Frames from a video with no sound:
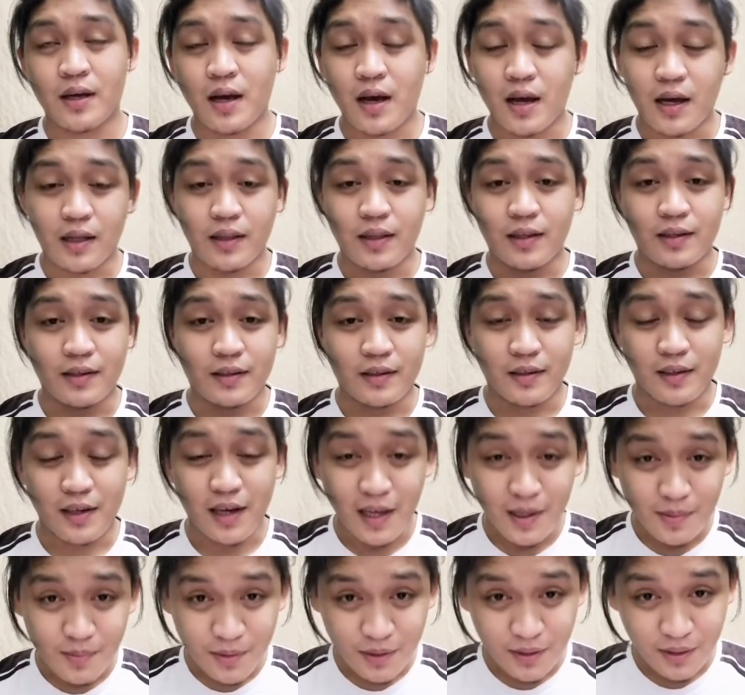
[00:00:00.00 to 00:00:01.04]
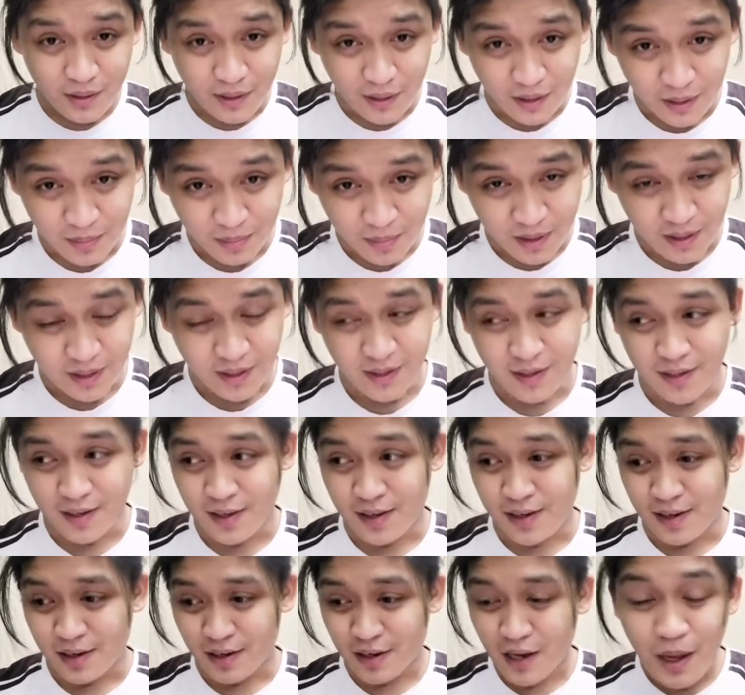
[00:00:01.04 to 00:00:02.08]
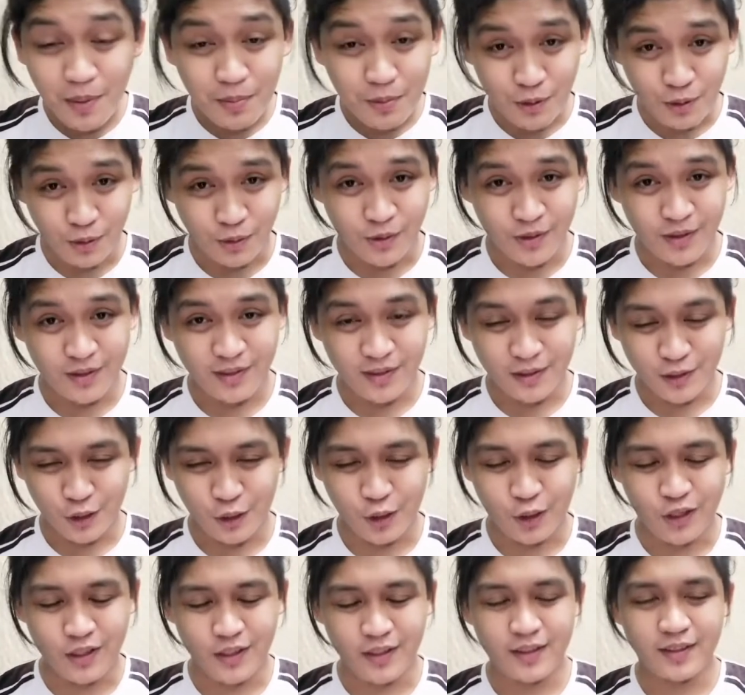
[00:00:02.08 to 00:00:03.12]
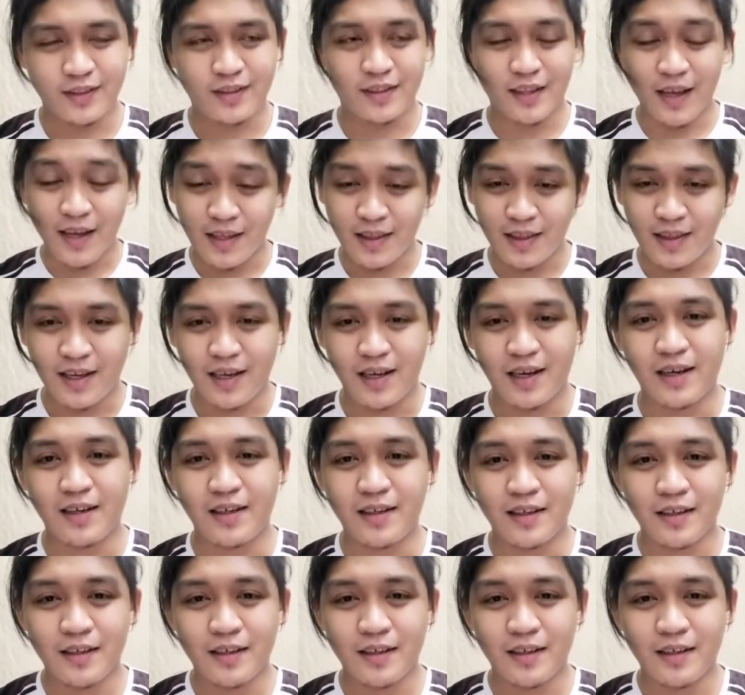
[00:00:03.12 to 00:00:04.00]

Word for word: uh, ng live streaming uh, caption, yon title,